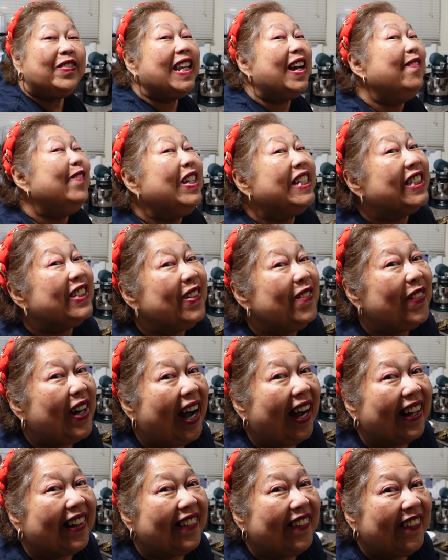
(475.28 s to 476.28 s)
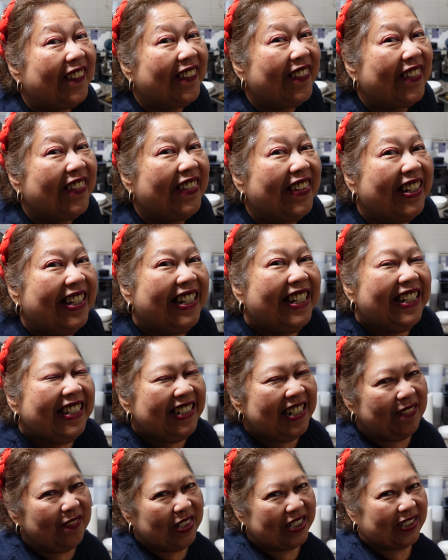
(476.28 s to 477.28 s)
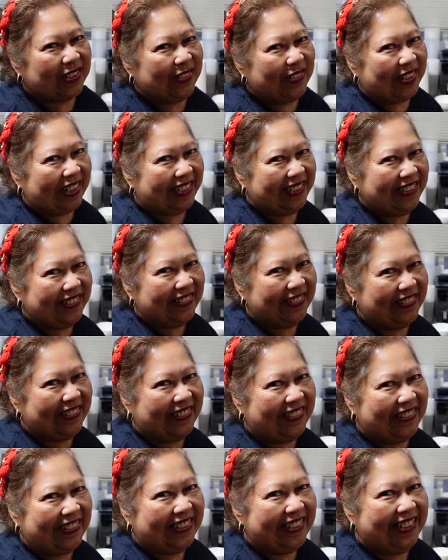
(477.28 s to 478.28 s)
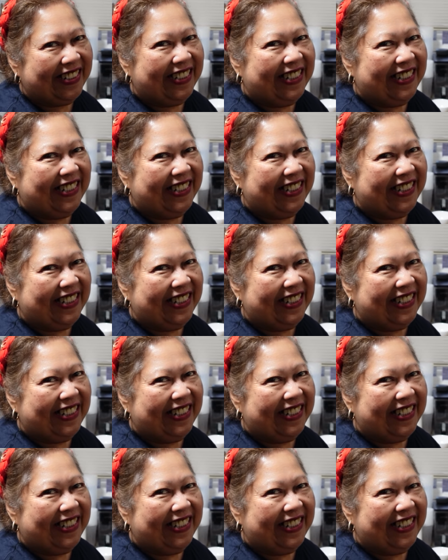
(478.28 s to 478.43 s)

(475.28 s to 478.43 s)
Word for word: Na-miss nyo ba ako? Na-miss ko kayo.